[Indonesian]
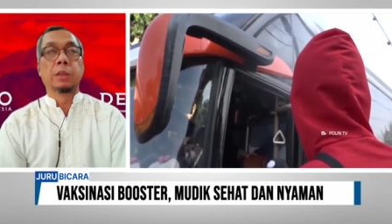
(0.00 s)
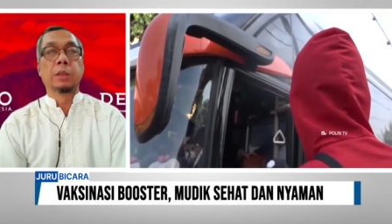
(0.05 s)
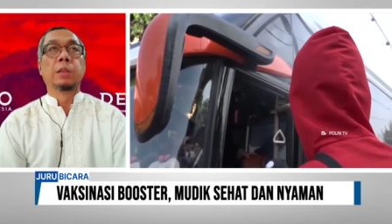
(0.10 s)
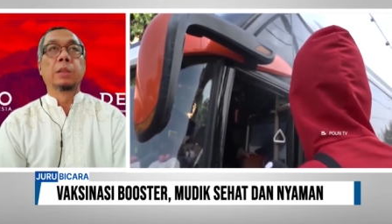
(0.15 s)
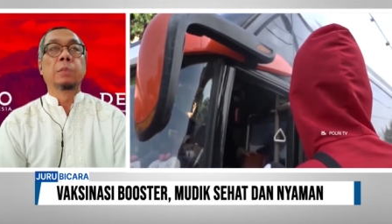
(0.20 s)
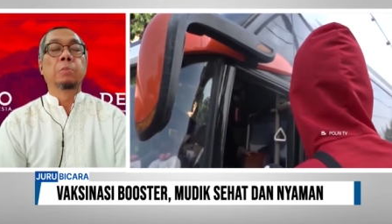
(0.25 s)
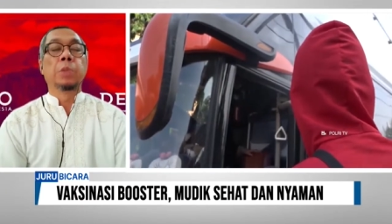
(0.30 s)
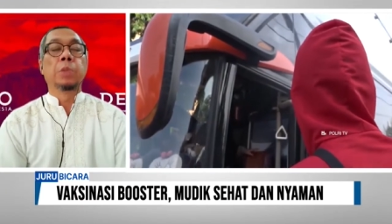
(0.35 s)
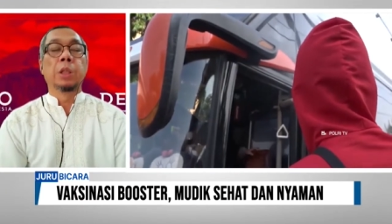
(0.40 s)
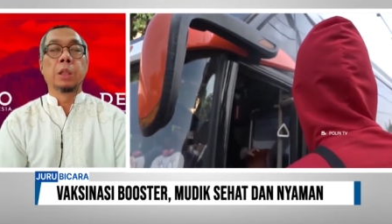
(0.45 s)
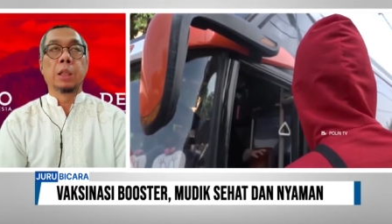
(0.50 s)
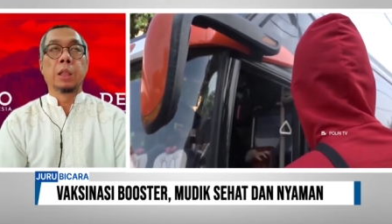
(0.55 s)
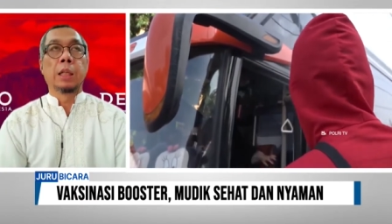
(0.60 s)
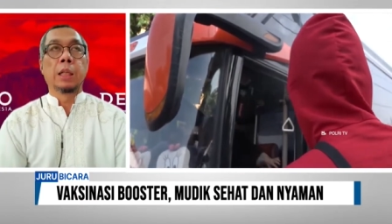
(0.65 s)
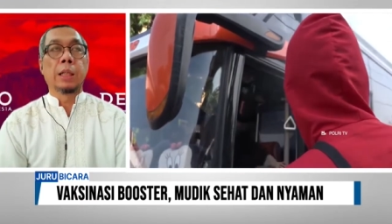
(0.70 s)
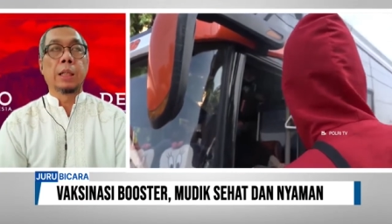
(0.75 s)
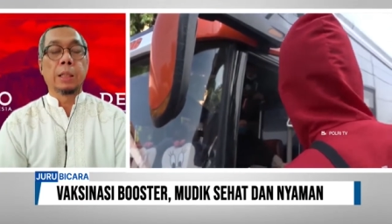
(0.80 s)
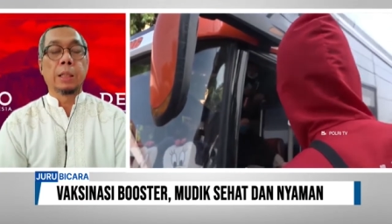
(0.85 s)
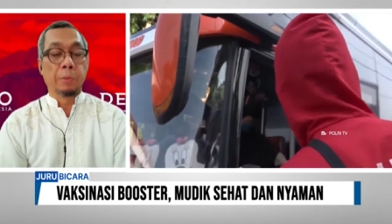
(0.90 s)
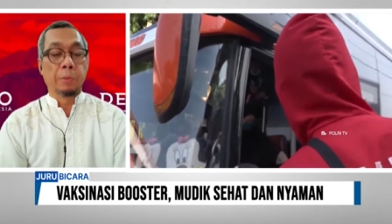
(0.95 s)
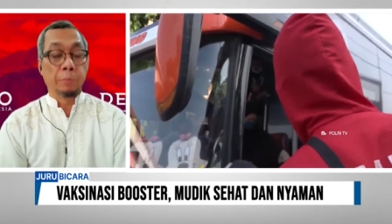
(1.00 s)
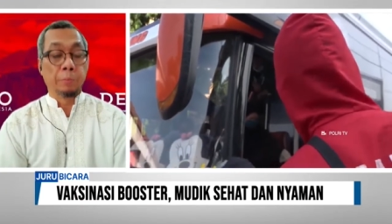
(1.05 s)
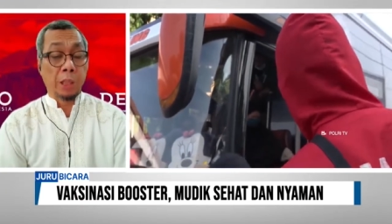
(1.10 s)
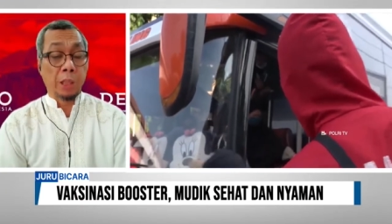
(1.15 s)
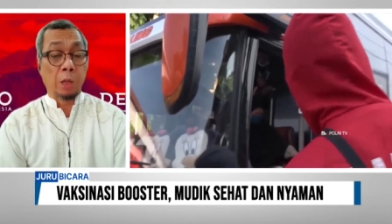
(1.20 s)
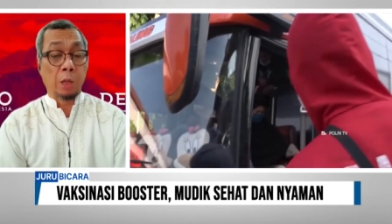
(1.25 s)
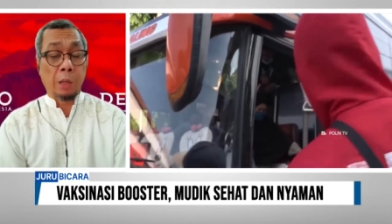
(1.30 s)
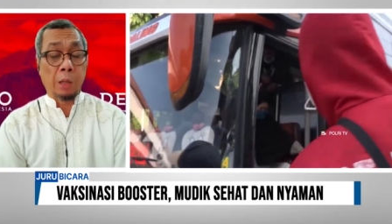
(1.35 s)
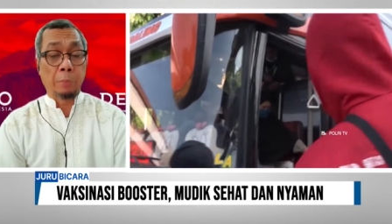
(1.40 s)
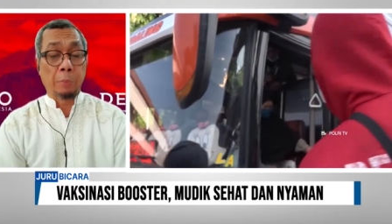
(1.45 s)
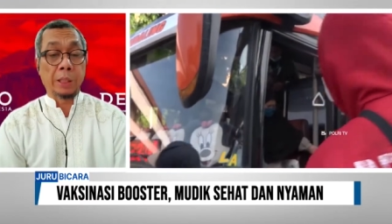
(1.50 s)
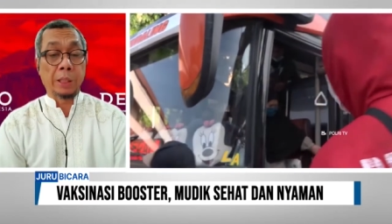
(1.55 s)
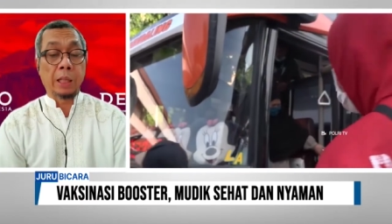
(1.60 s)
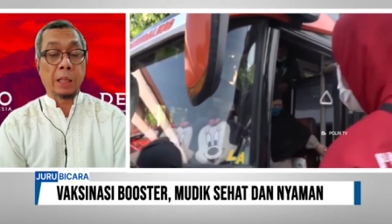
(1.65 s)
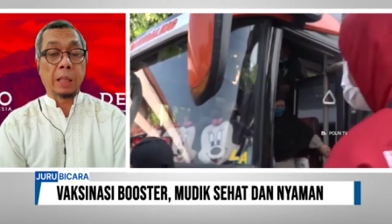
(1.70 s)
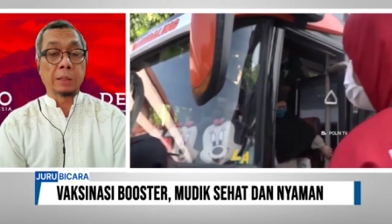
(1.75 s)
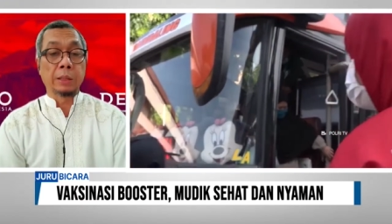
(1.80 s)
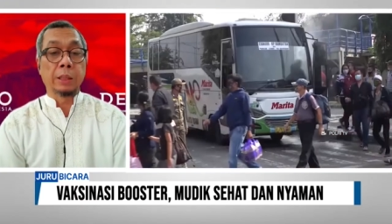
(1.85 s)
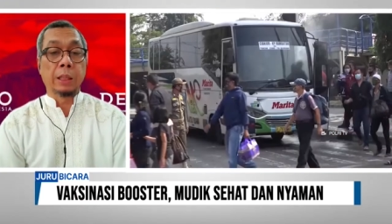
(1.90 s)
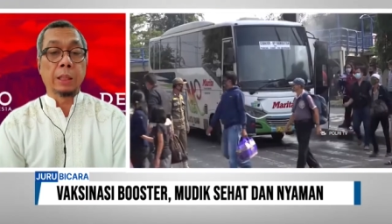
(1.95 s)
pergerakan melalui
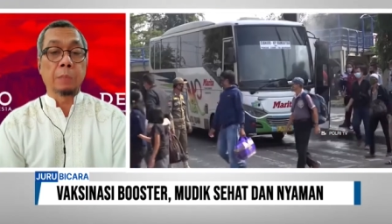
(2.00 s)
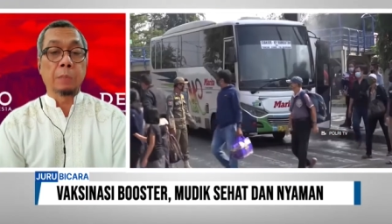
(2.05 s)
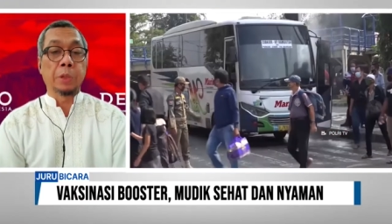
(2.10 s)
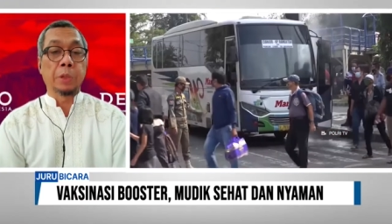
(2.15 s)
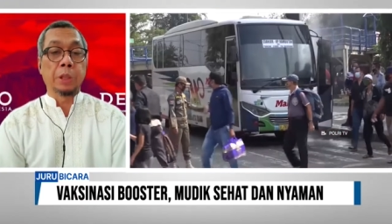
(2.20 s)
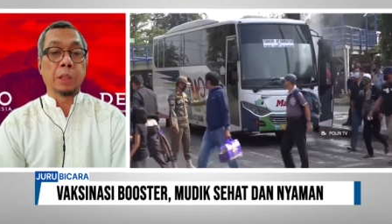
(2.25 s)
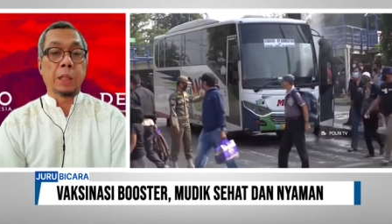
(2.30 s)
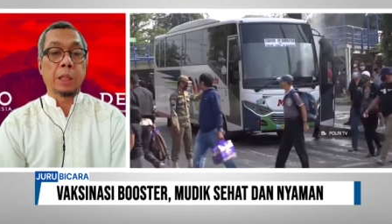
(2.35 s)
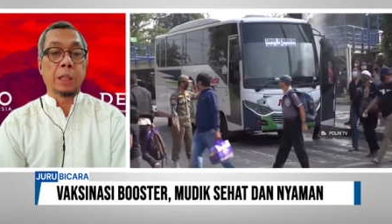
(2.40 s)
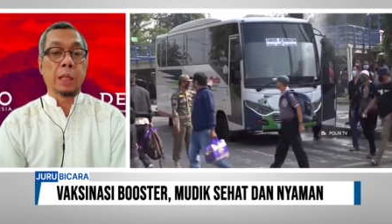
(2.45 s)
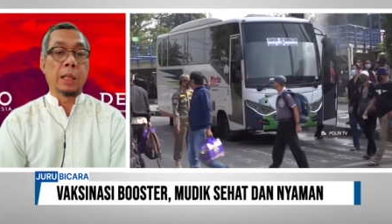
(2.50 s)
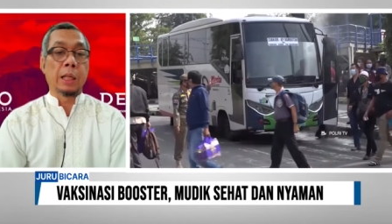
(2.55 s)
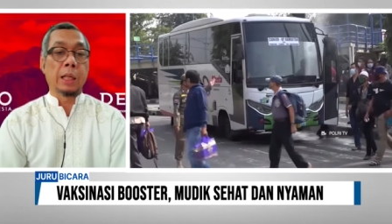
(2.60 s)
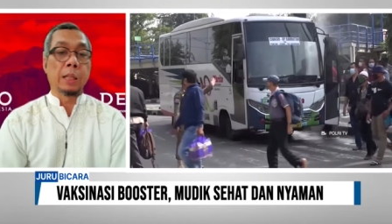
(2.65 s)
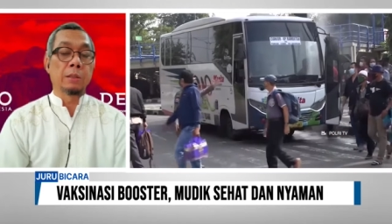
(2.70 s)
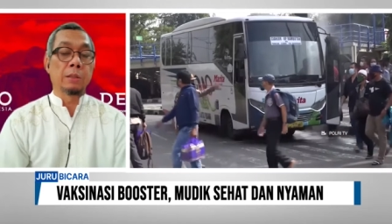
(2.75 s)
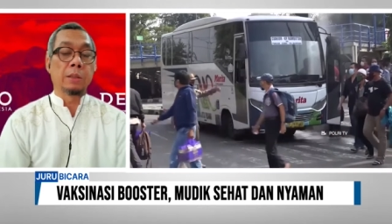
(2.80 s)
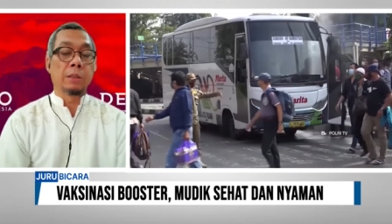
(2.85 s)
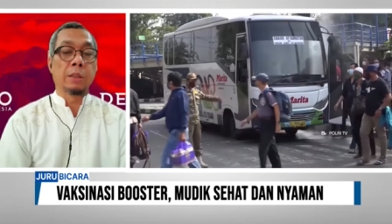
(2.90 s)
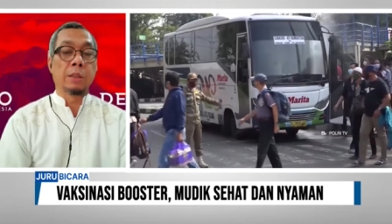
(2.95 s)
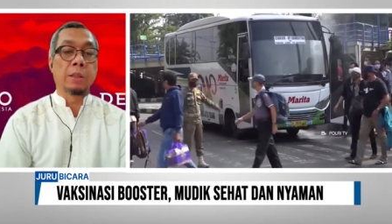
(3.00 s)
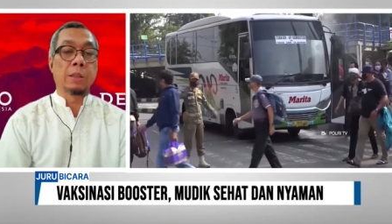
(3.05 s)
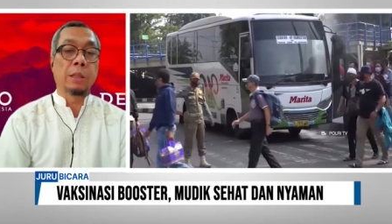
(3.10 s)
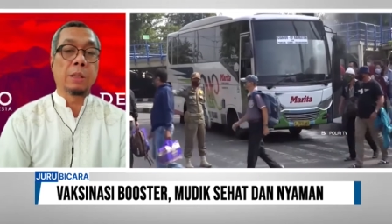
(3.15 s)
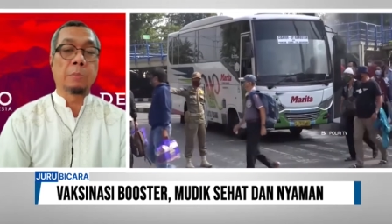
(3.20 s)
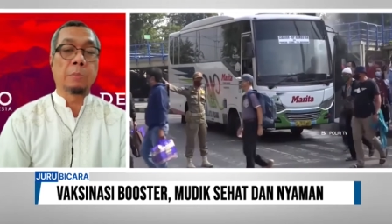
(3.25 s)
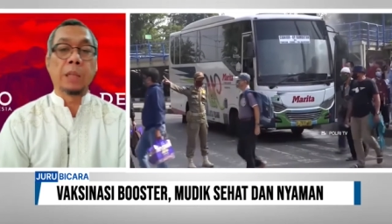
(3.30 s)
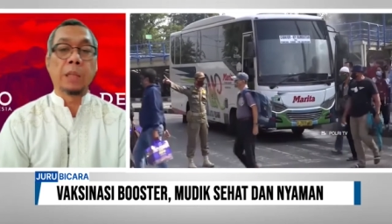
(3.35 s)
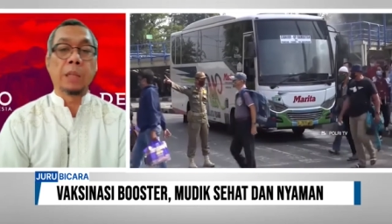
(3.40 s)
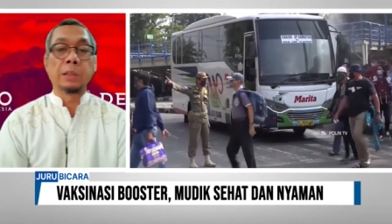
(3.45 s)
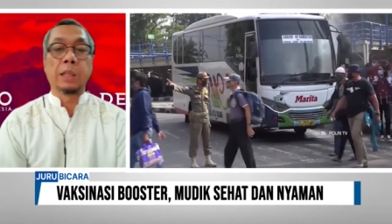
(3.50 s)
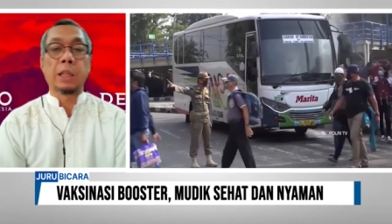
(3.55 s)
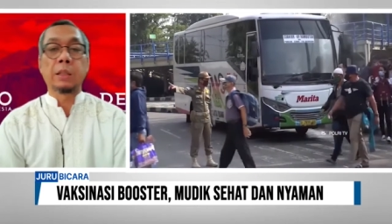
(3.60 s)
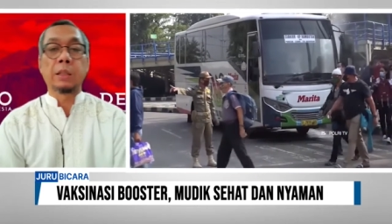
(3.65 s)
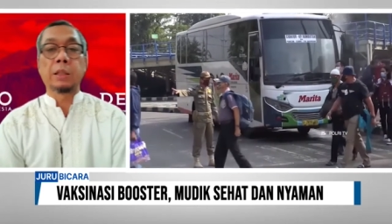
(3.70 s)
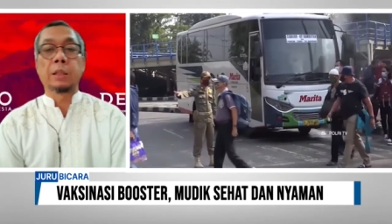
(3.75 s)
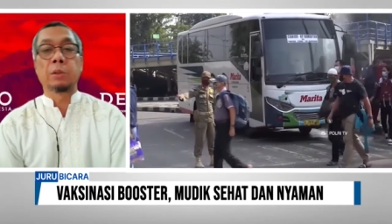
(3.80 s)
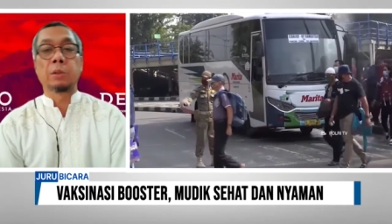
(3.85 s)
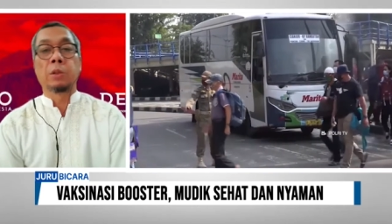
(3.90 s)
aplikasi ya pergerakan eh, terbanyak itu